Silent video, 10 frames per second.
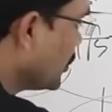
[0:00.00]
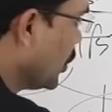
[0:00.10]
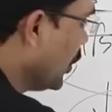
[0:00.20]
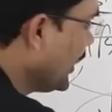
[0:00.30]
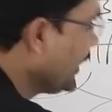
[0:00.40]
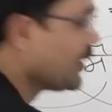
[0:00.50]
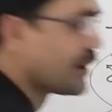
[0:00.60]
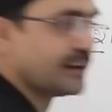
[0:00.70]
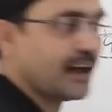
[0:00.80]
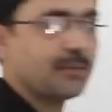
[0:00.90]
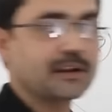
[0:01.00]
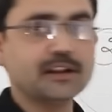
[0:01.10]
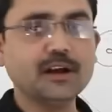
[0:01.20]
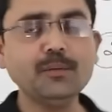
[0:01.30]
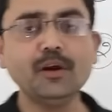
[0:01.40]
दोहरी गणना
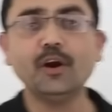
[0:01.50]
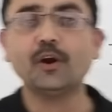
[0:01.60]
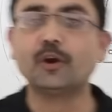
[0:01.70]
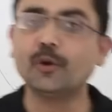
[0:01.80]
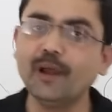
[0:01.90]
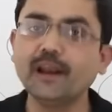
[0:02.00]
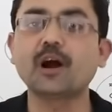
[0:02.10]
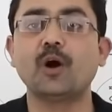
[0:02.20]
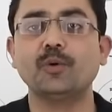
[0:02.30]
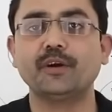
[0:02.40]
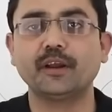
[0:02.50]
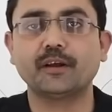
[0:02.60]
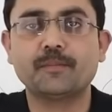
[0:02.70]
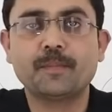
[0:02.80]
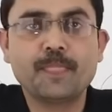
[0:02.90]
मतलब डुअल काउंटिंग
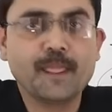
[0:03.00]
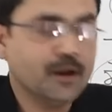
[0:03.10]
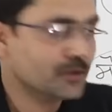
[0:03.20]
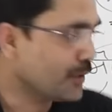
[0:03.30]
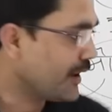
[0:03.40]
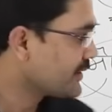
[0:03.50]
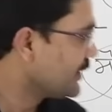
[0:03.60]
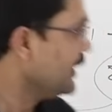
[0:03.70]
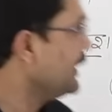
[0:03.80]
तो नेशनल